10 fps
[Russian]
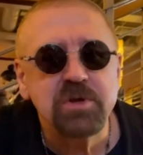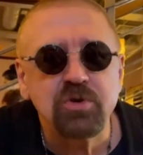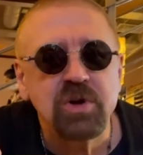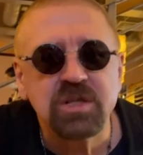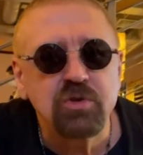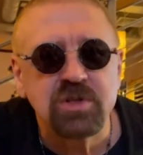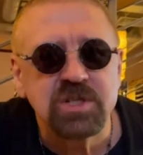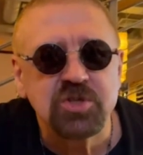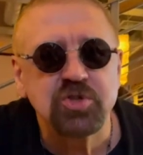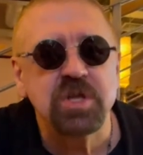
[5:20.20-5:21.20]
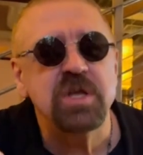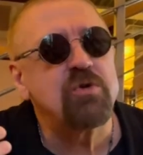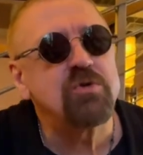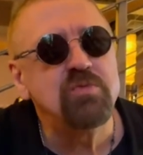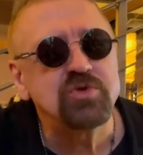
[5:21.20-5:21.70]
только одно наслаждение –
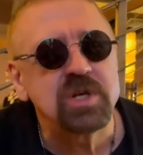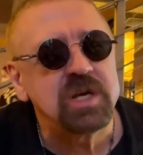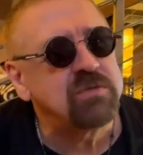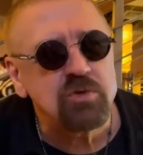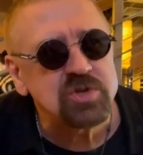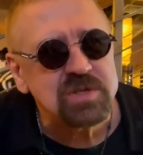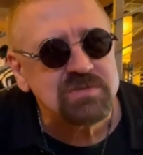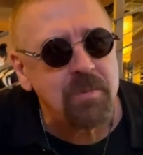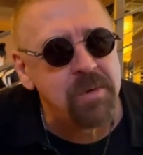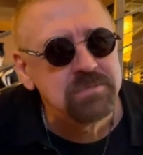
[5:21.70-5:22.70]
рок-музыкой, творчеством.